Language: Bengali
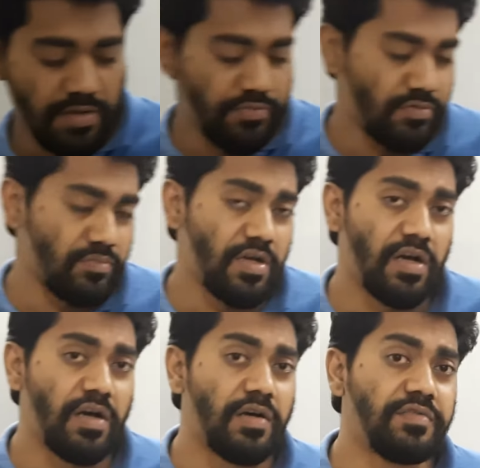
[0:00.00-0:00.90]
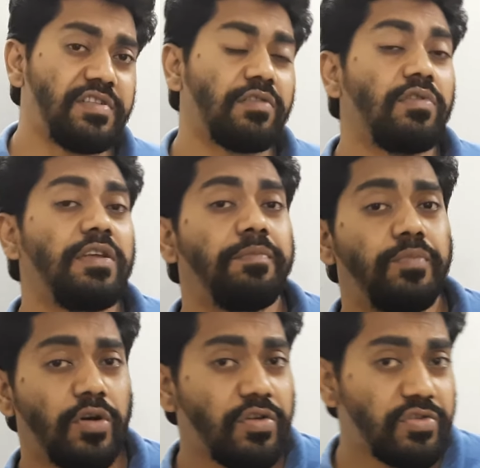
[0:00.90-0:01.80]
এবং যেগুলি
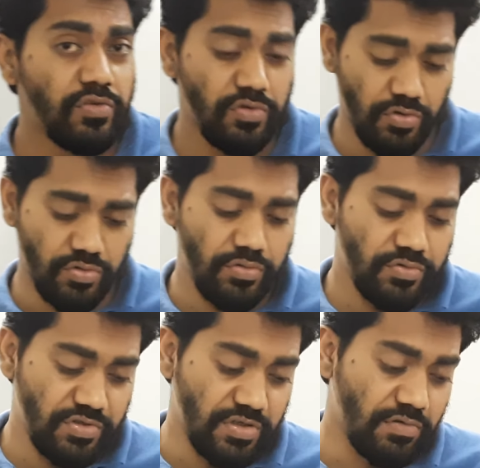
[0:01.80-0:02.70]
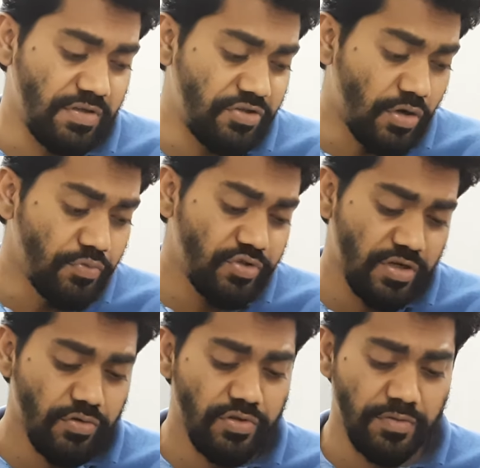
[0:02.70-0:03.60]
প্রয়োজনীয় যেগুলি
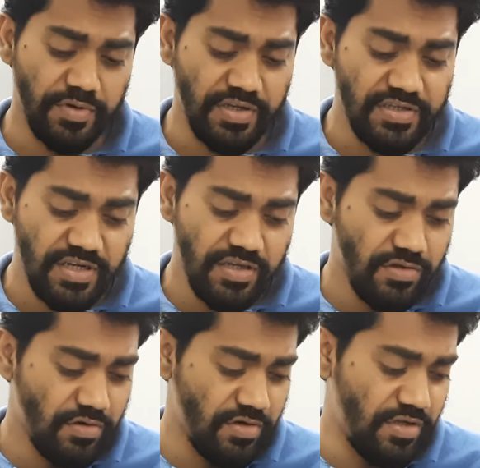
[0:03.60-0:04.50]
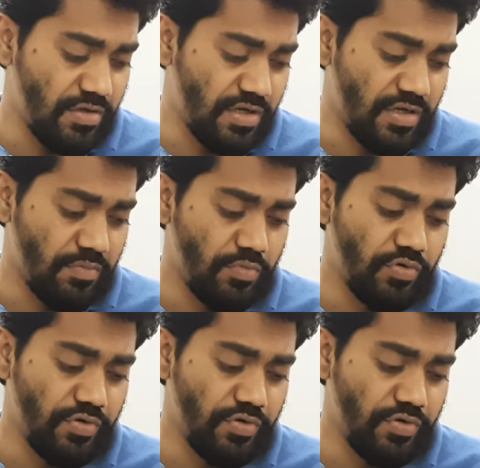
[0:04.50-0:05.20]
সমস্যা হতে পারে সেই ধরনের বহু